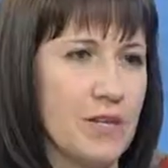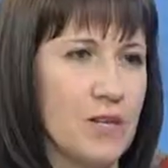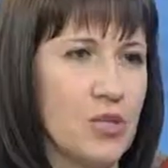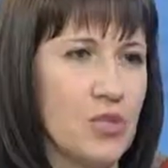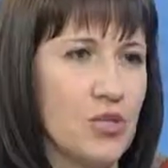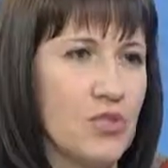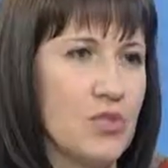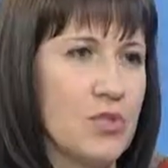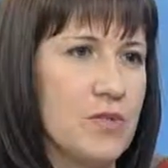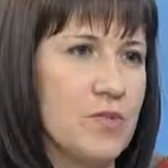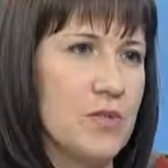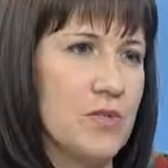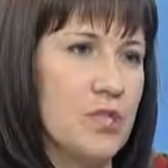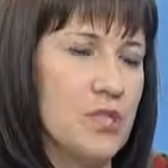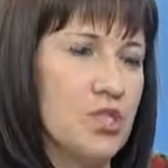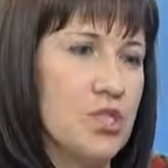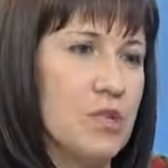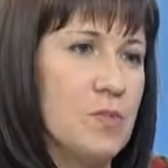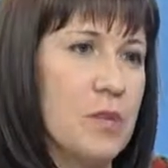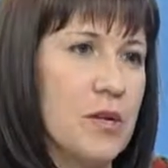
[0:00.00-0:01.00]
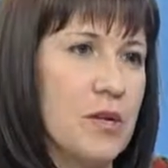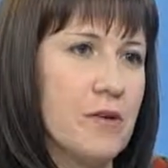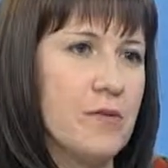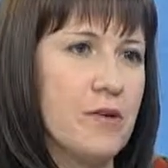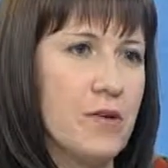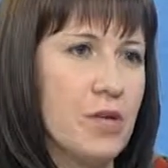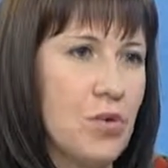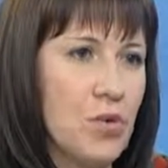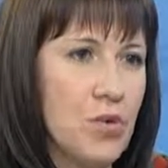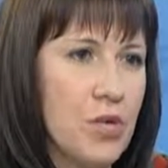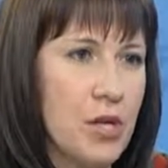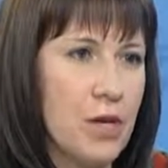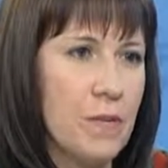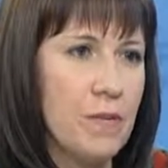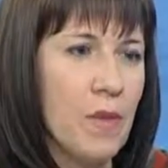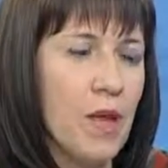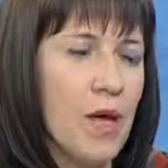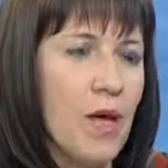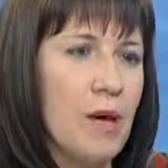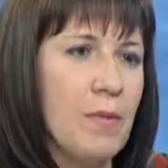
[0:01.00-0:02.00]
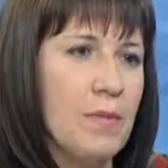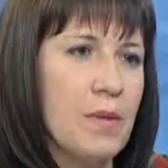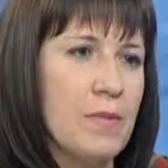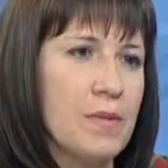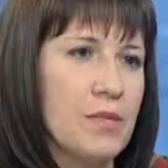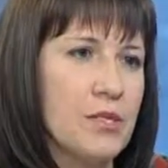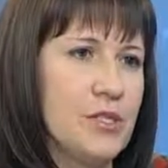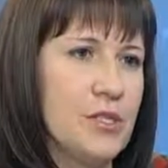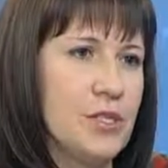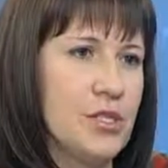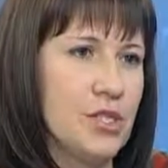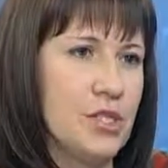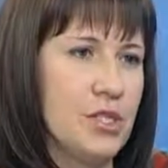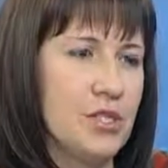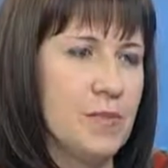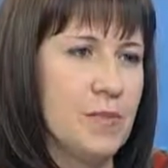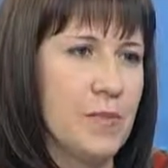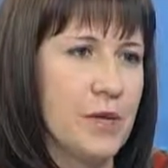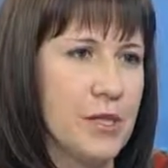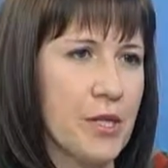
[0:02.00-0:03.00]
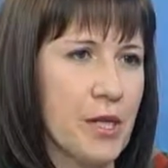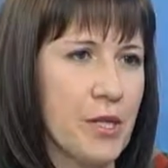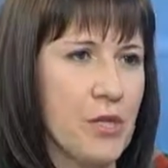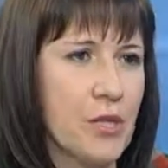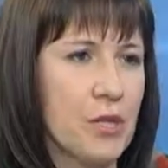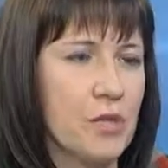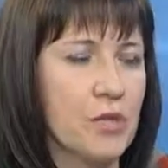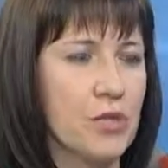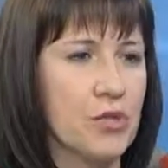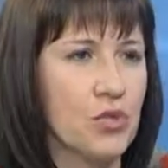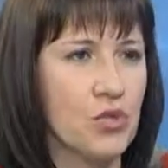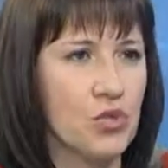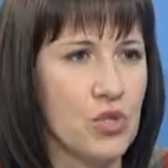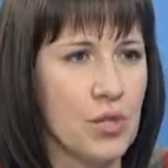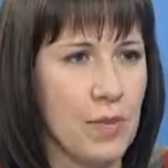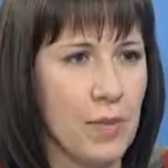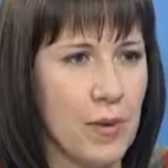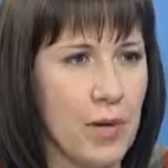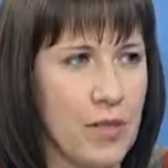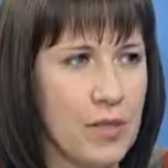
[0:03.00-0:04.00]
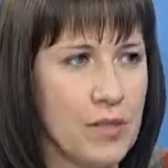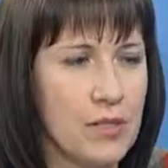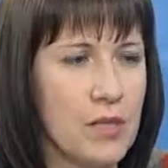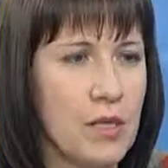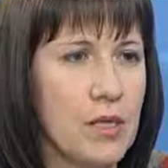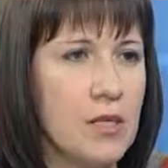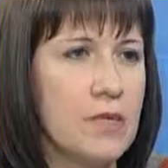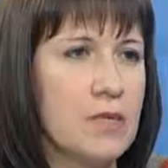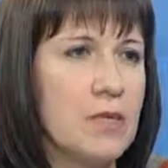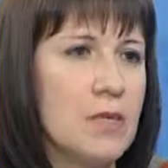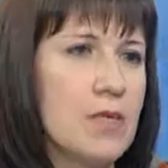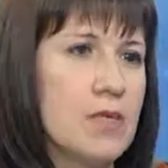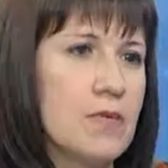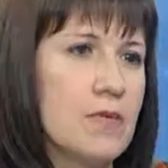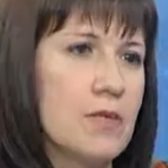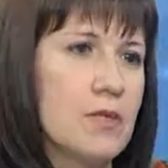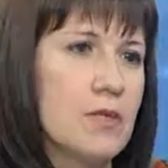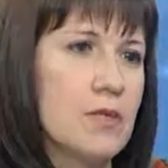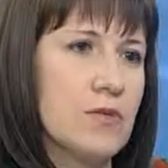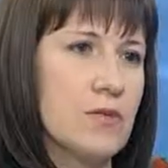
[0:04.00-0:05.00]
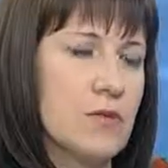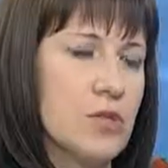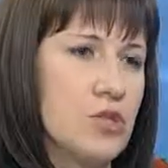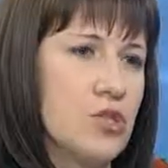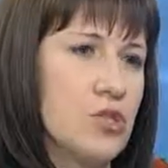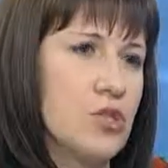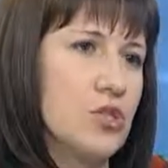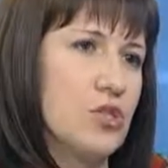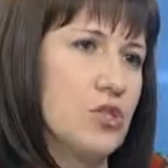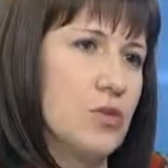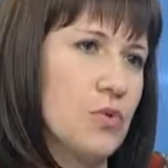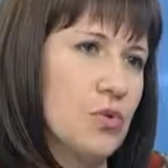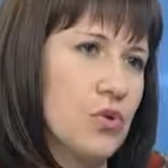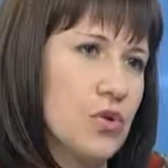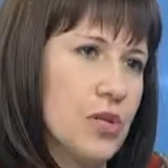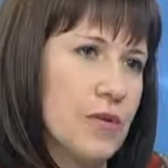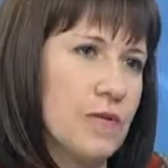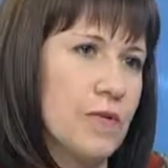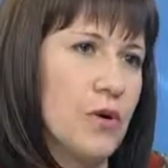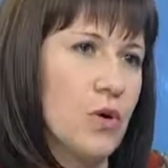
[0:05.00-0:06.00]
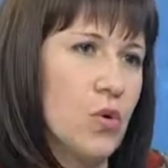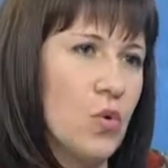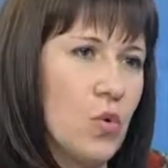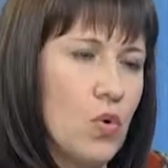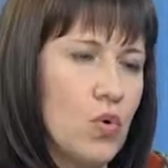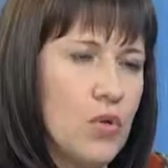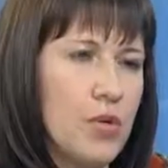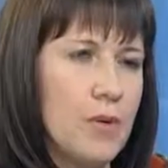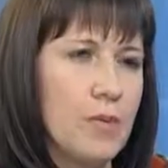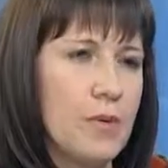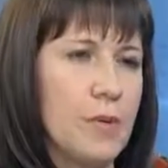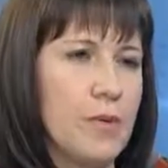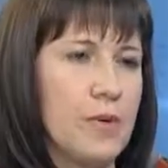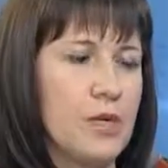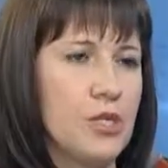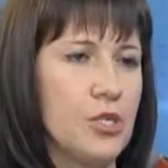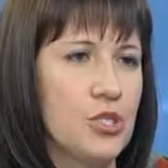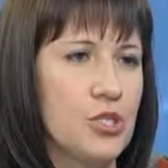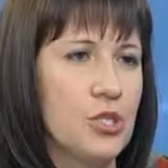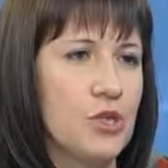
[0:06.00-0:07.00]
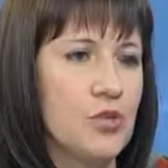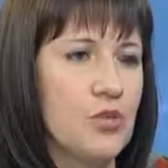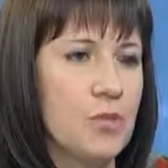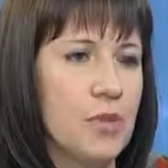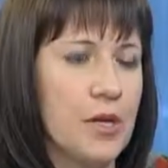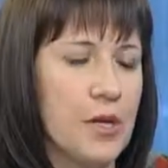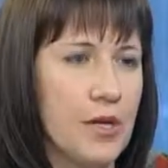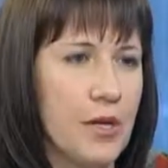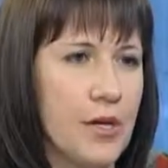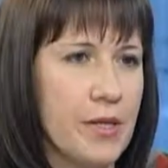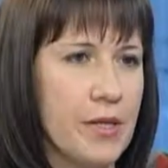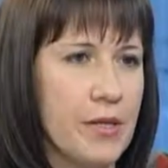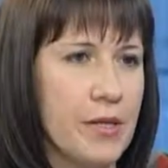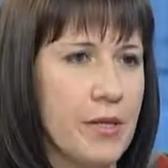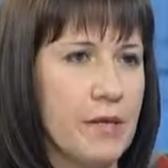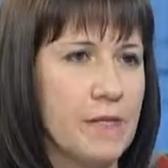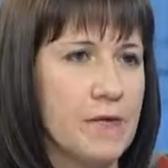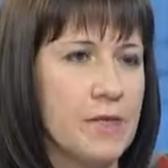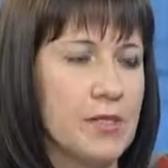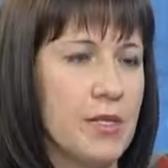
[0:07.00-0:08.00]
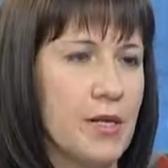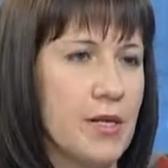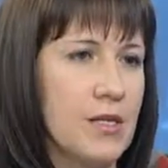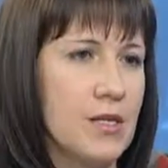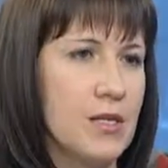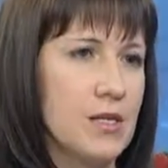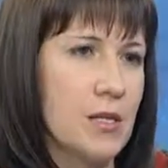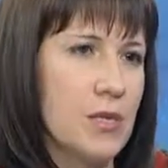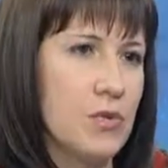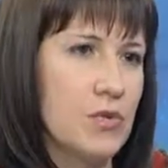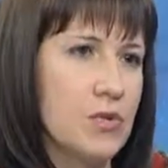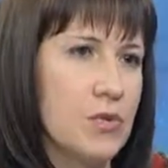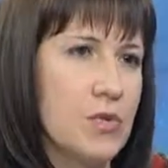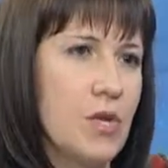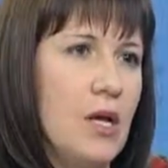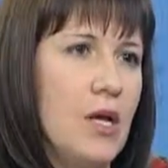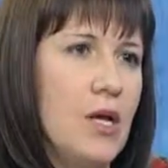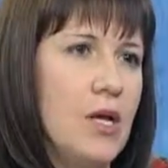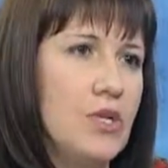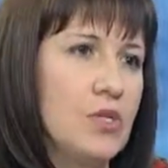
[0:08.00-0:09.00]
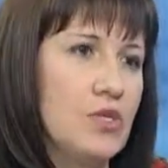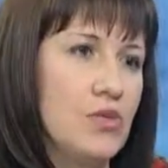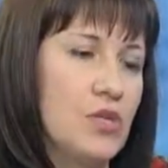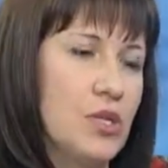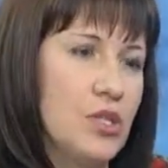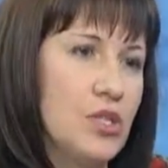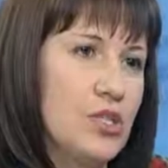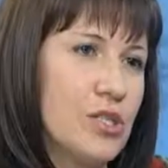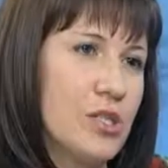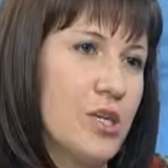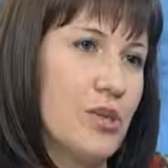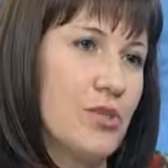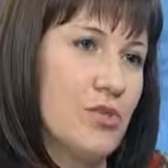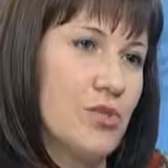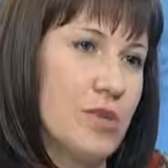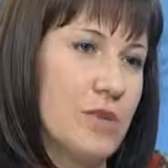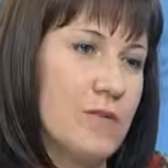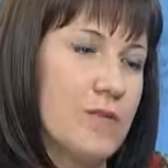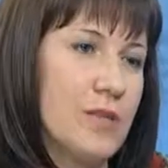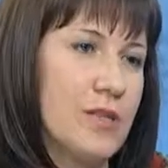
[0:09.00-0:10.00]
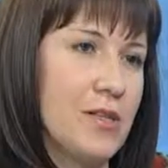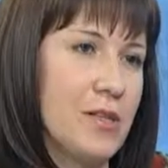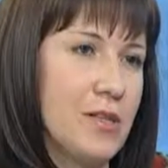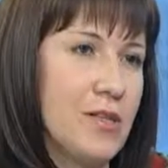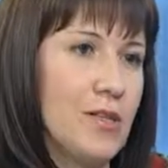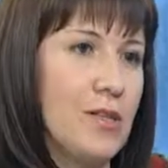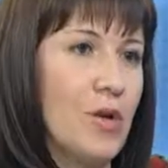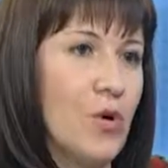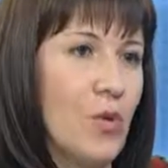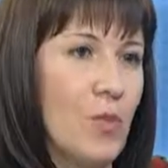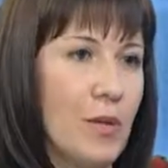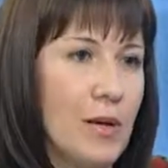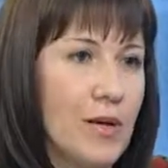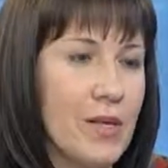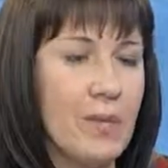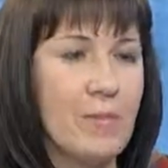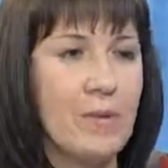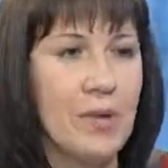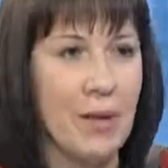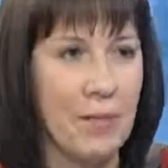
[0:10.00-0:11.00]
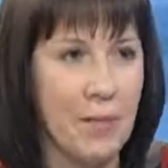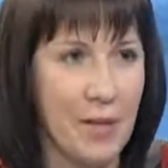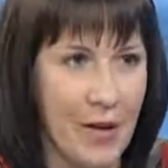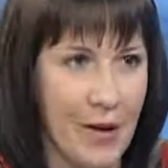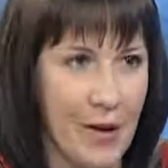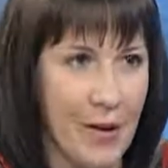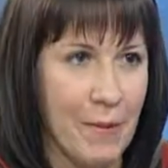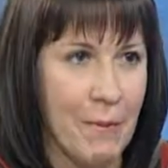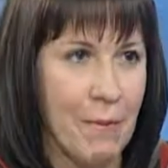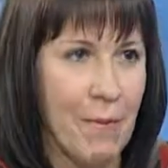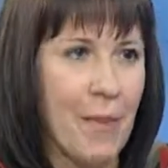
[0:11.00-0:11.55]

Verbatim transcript: началось с 2001 года при поддержке Департамента молодежной политики, естественно, с 2004 года при поддержке губернатора официальный статус студенческие трудовые отряды на Кубани приобрели.